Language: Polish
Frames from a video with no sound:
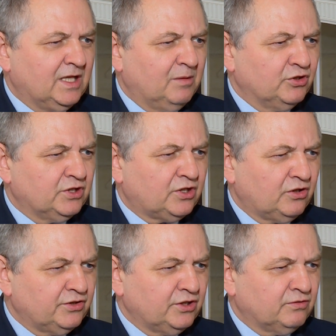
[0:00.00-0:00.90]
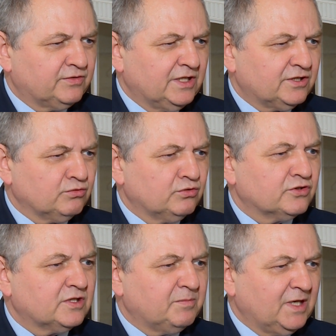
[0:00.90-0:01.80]
dla młodych rolników też
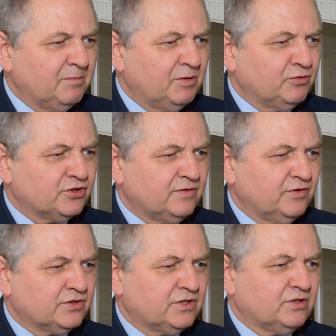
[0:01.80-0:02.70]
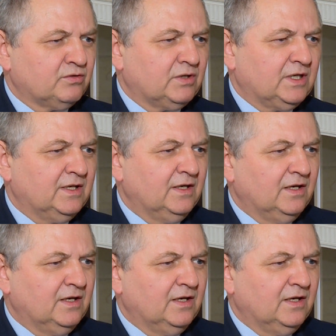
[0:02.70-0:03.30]
udostępniamy możliwości, które